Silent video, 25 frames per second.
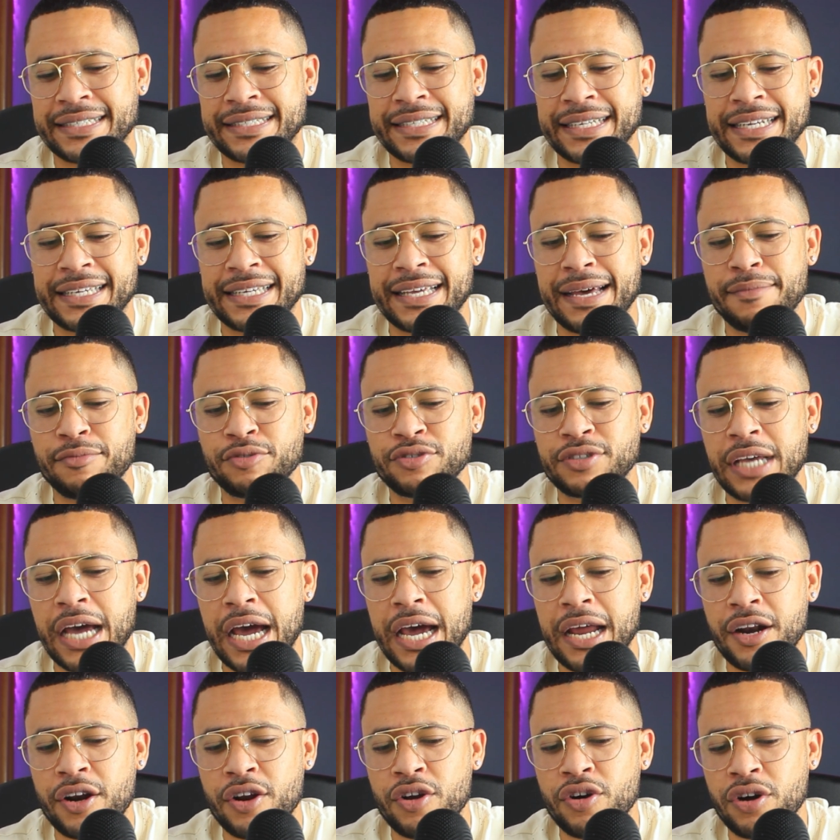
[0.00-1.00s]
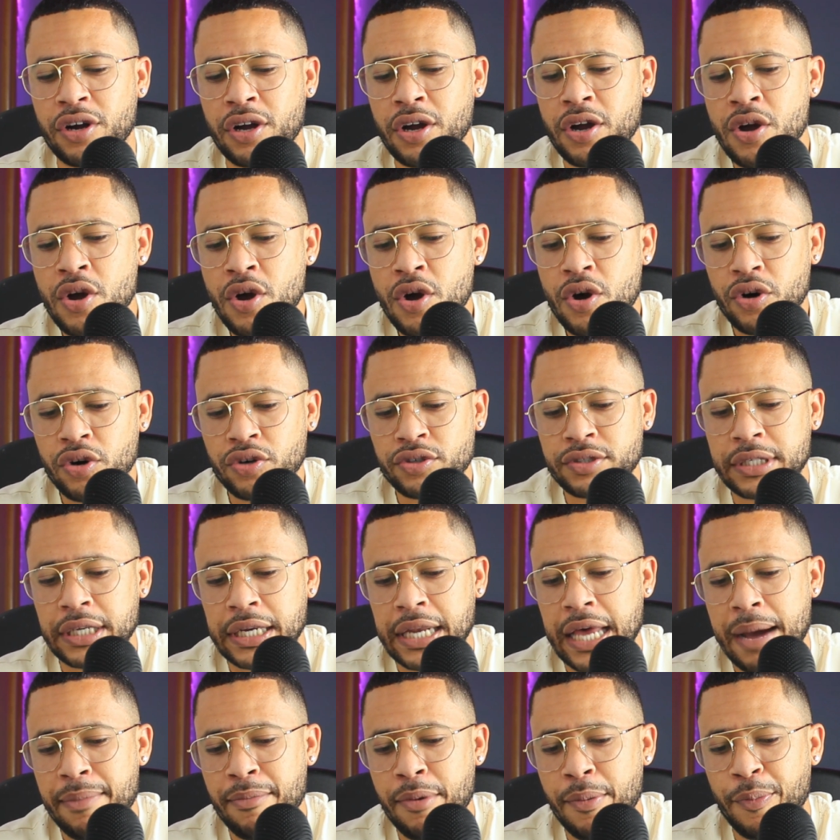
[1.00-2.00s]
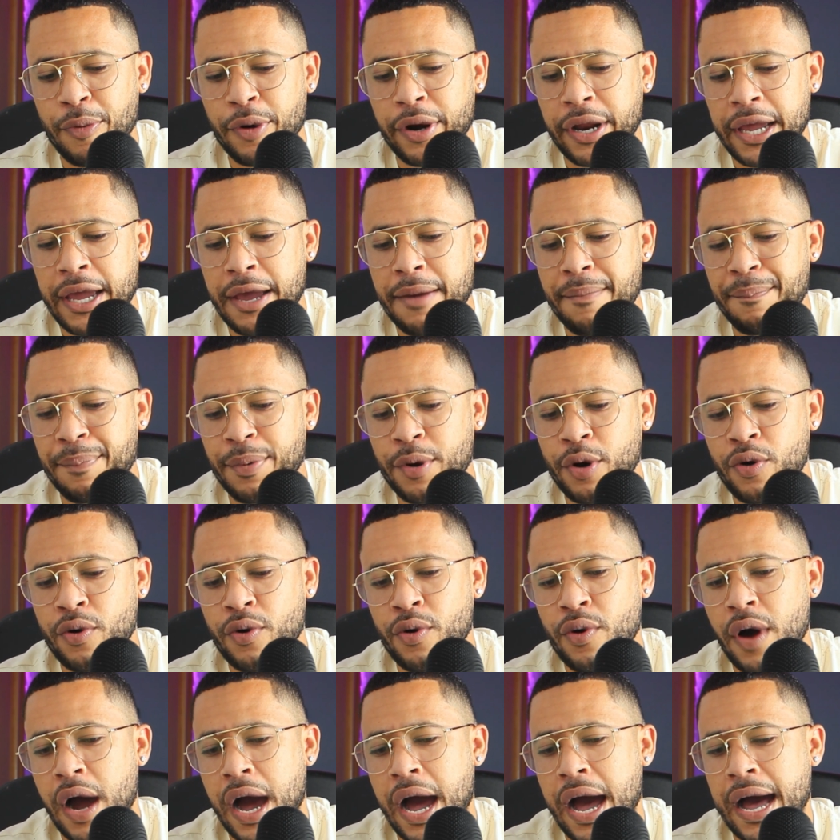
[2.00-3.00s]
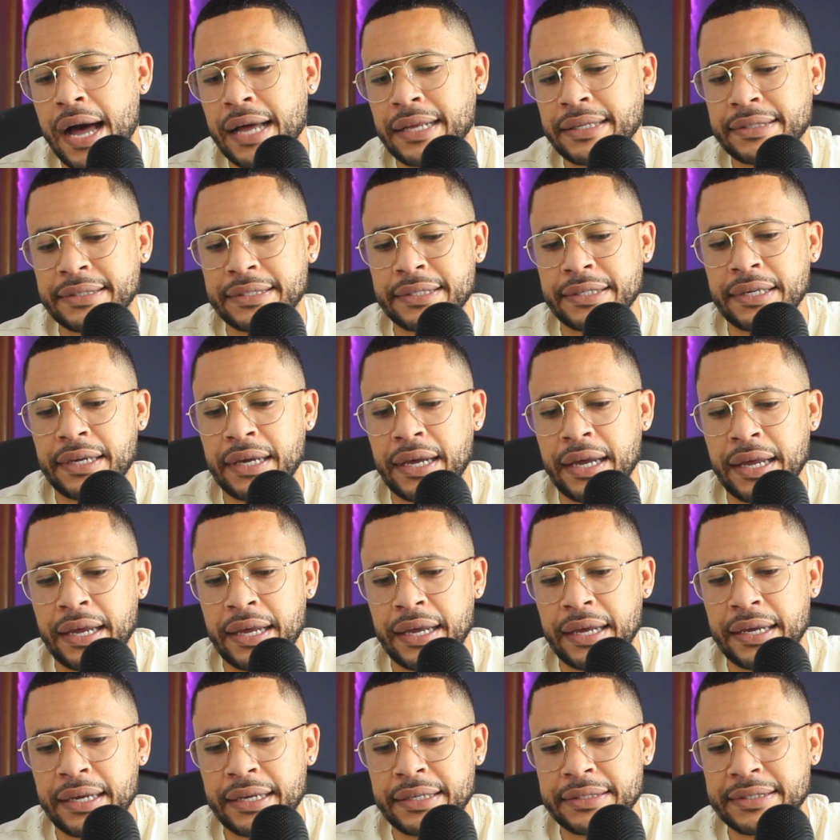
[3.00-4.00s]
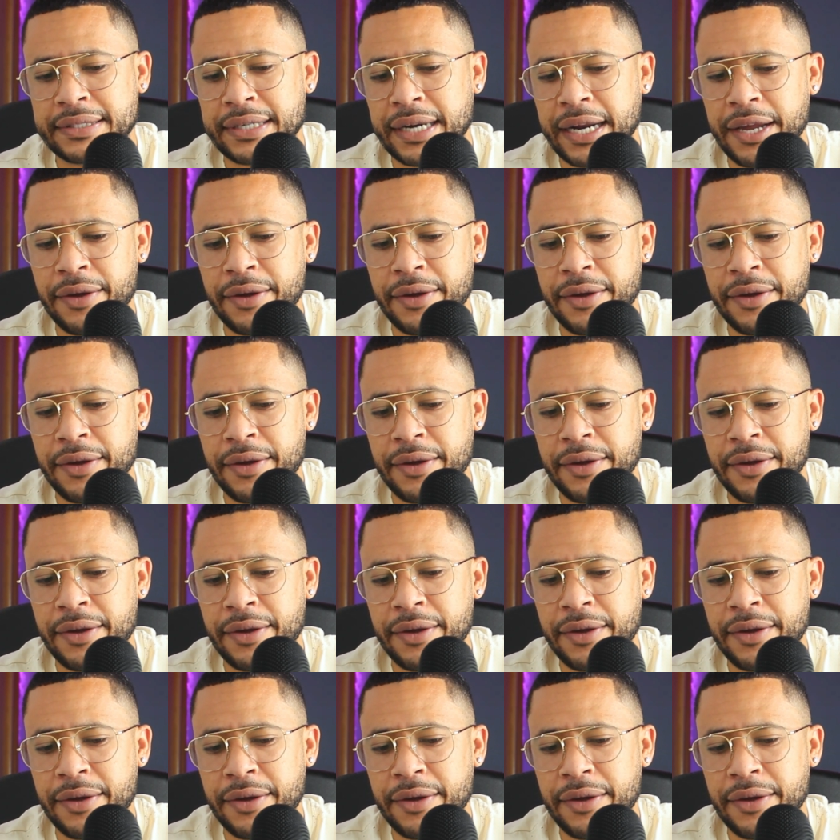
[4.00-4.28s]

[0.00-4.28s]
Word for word: Si le damos a rock o si le damos, por ejemplo, a eh,